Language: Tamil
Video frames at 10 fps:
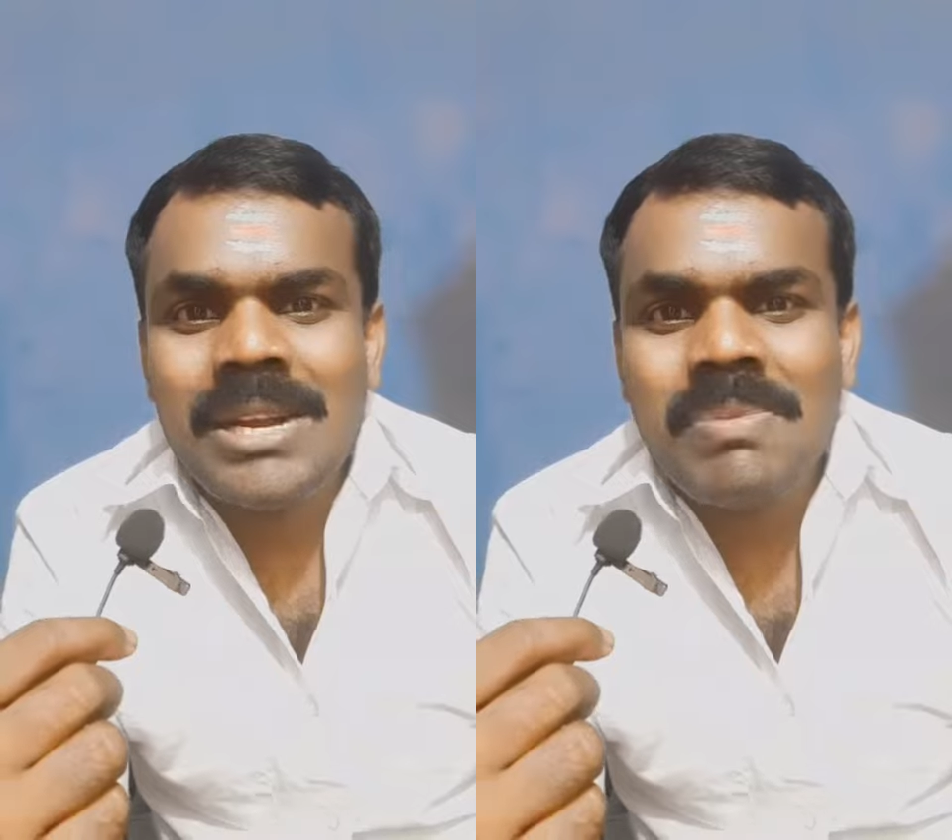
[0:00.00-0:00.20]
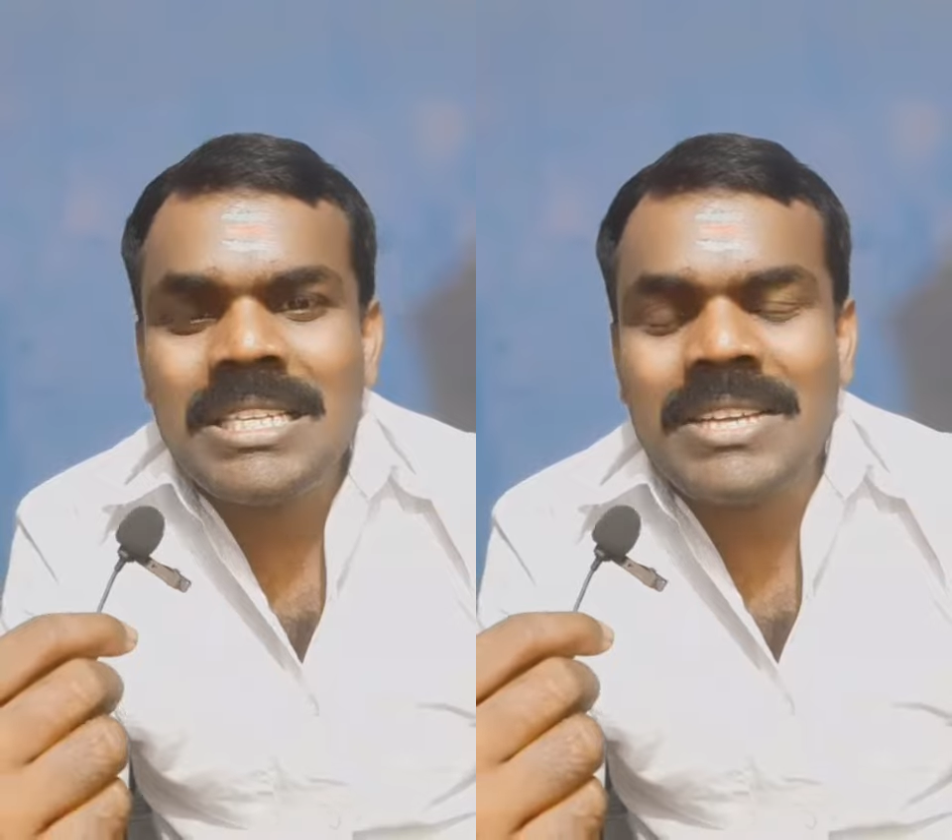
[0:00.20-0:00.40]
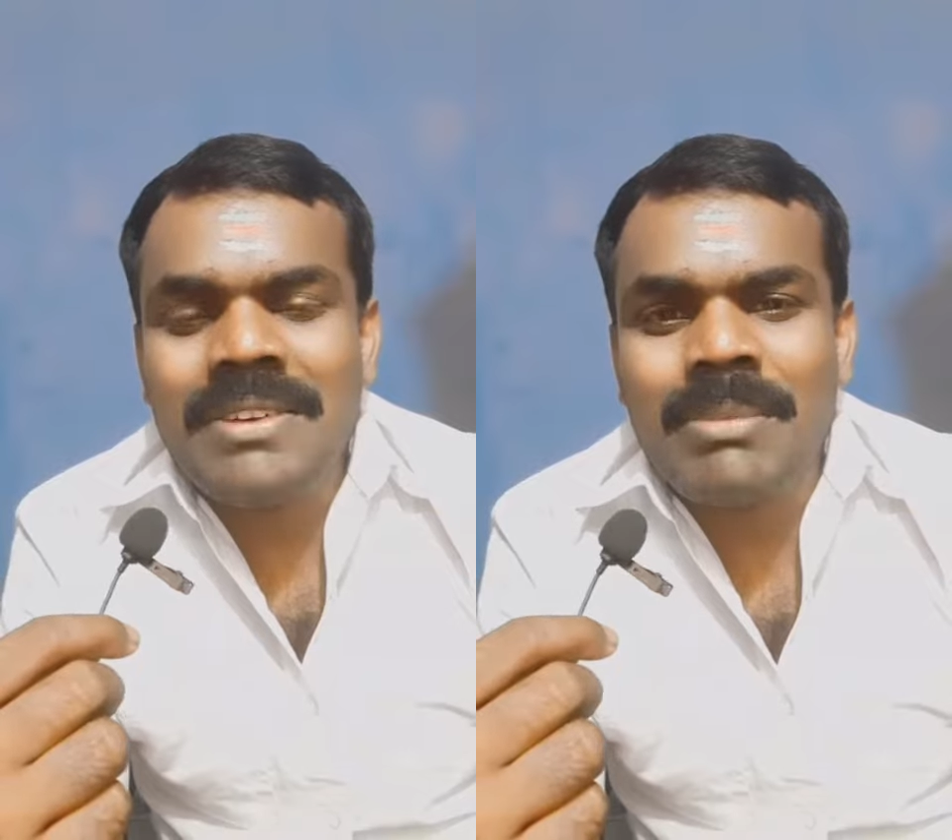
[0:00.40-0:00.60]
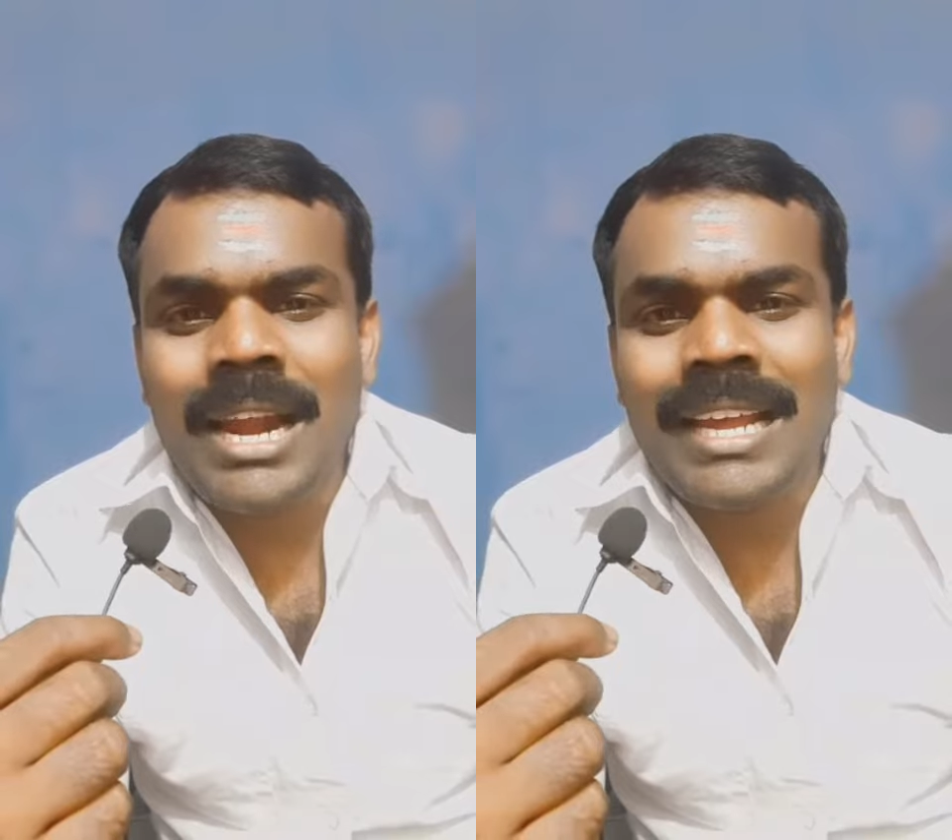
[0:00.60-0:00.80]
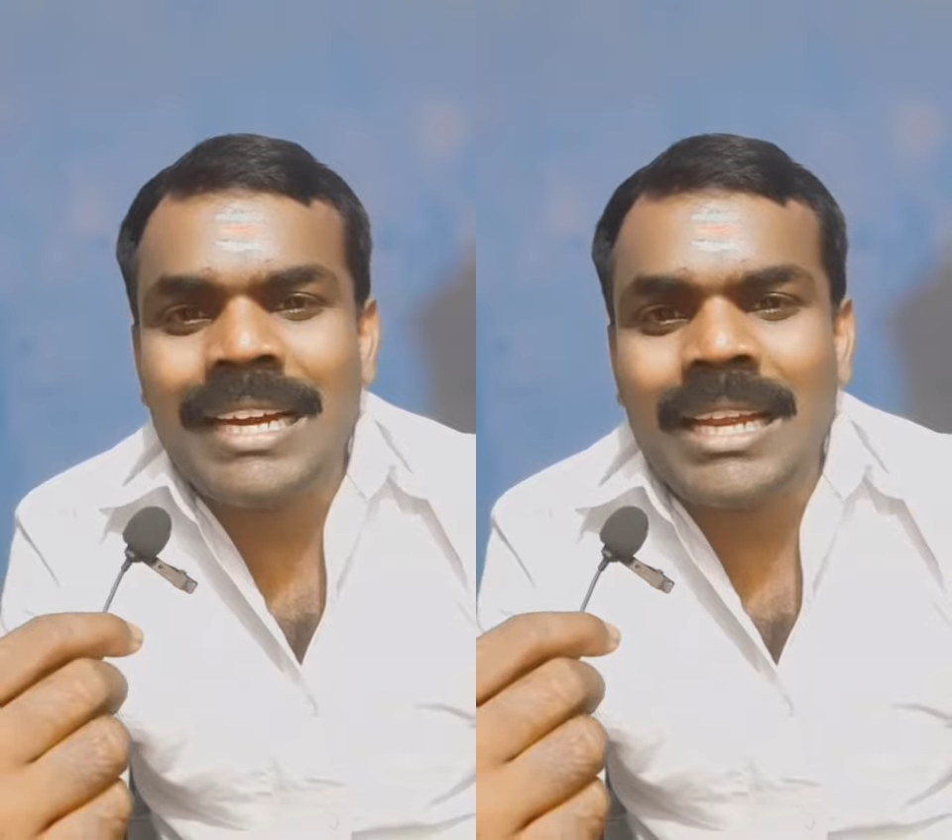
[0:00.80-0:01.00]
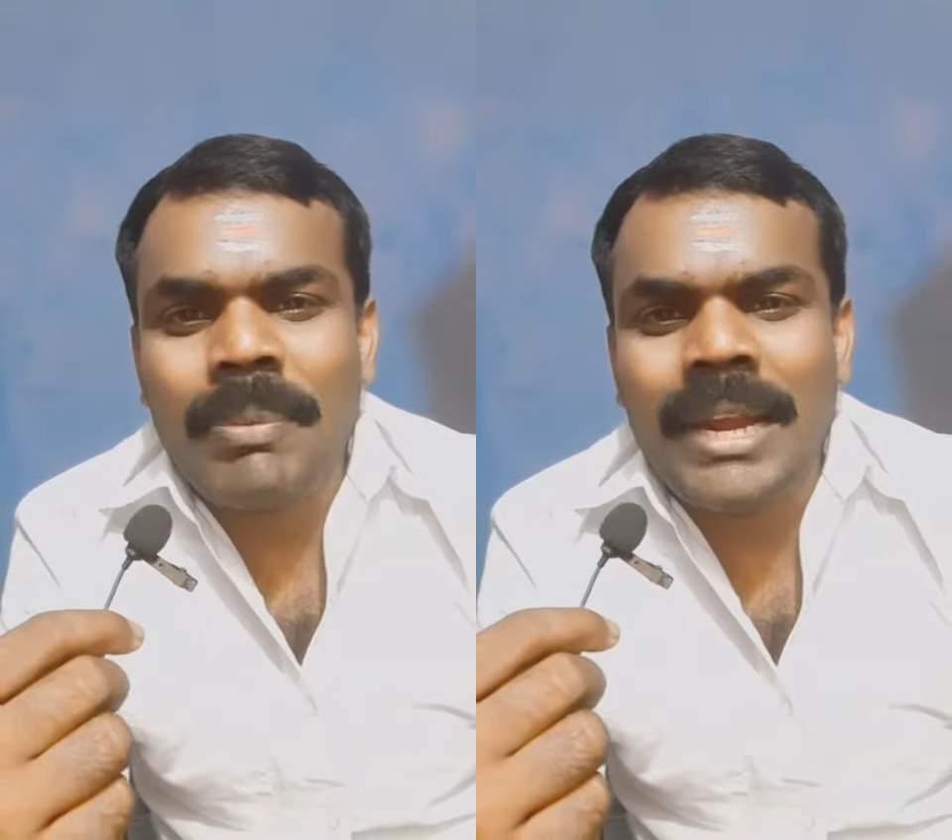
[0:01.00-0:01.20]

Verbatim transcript: ட்ரிபிள் செவன் மானம் கட்ட